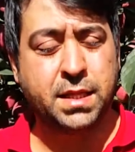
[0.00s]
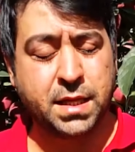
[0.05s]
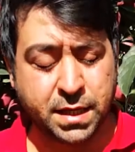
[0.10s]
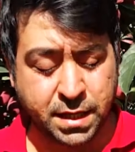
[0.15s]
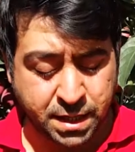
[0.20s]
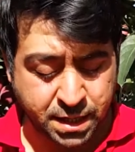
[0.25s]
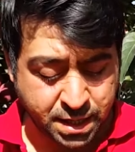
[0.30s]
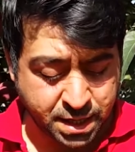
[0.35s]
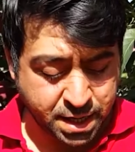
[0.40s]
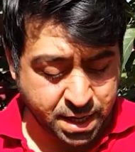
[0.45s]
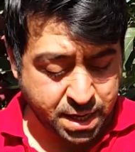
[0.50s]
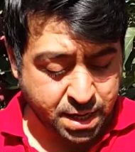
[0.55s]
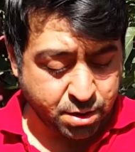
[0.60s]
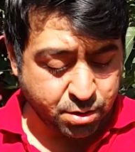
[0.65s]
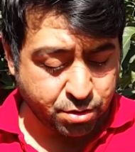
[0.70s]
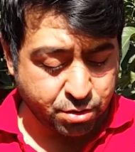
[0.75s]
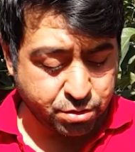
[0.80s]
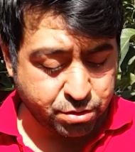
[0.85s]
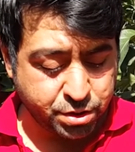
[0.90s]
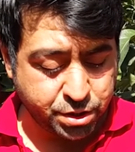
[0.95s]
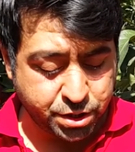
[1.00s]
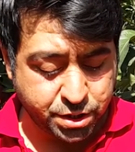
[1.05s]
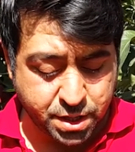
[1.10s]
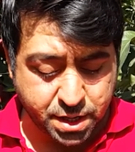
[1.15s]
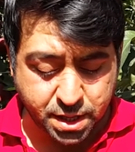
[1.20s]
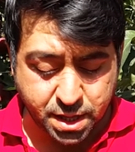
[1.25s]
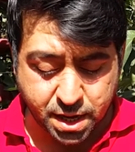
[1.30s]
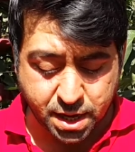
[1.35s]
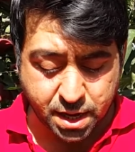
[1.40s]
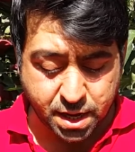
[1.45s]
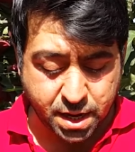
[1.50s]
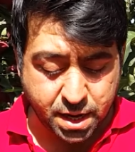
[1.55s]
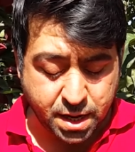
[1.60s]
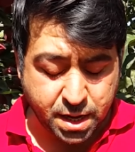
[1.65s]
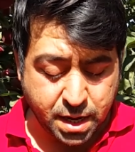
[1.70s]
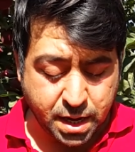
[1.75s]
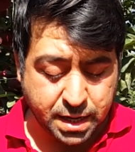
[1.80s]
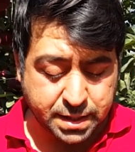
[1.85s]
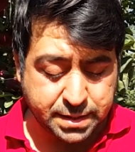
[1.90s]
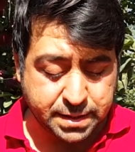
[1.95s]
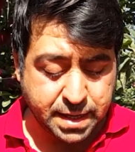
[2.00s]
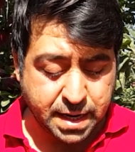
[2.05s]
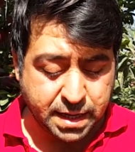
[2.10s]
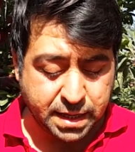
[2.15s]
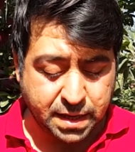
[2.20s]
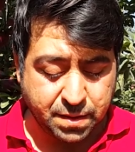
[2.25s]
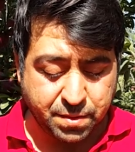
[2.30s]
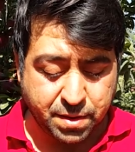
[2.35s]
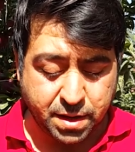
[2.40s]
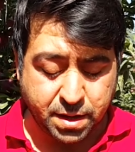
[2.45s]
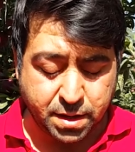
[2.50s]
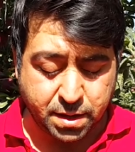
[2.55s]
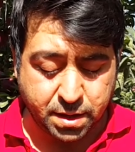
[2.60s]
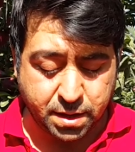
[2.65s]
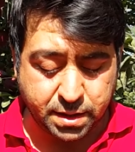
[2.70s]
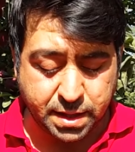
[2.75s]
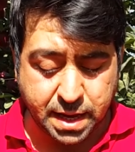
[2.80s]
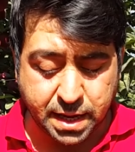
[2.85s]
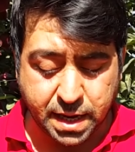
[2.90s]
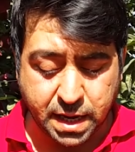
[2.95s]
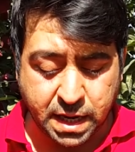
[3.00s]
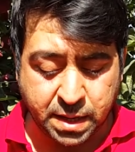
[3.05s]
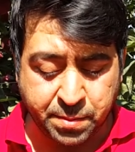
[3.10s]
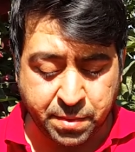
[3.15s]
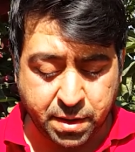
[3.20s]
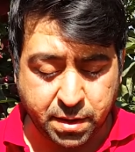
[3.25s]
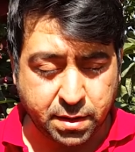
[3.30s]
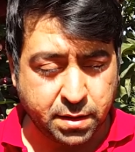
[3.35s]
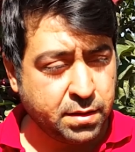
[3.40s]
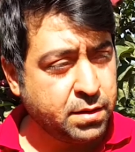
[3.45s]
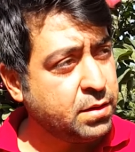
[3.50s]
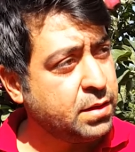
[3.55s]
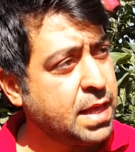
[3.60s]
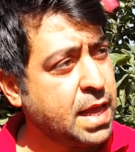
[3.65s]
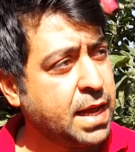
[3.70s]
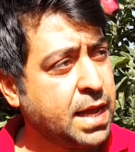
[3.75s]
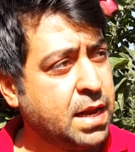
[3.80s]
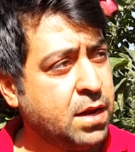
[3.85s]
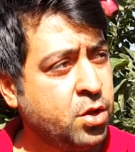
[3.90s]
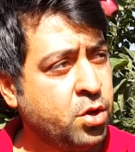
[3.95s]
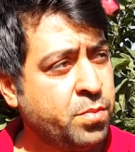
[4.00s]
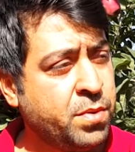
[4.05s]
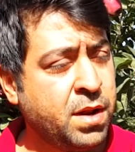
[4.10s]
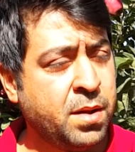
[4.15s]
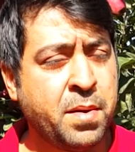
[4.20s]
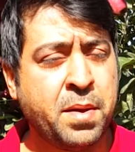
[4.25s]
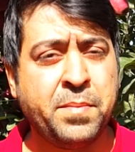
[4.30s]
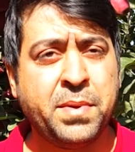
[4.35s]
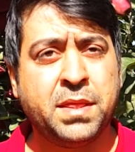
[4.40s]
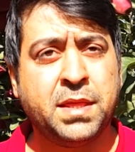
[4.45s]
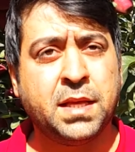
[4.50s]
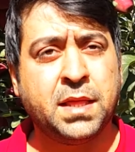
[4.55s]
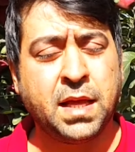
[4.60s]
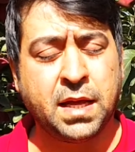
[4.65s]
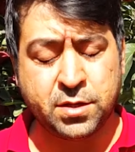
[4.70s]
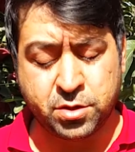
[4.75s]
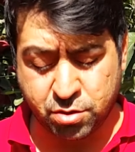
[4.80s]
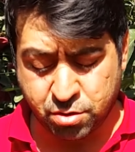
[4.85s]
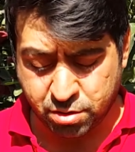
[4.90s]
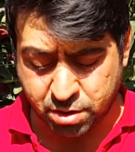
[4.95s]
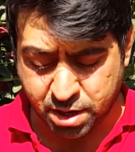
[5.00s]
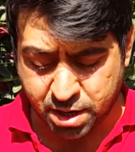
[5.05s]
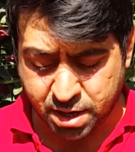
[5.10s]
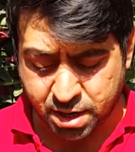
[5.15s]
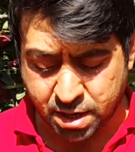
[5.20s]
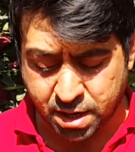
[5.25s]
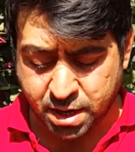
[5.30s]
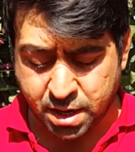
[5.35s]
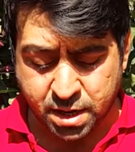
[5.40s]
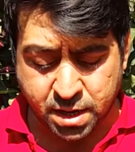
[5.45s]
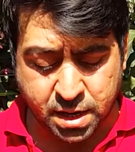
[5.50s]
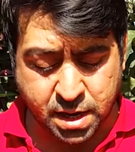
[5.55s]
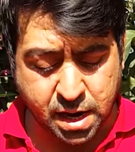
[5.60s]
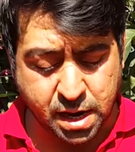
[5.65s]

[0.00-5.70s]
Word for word: ettik. Evet. Onun dışında da Haziran gibi e, dengeleme dengeli gübrelemen bittikten sonra He.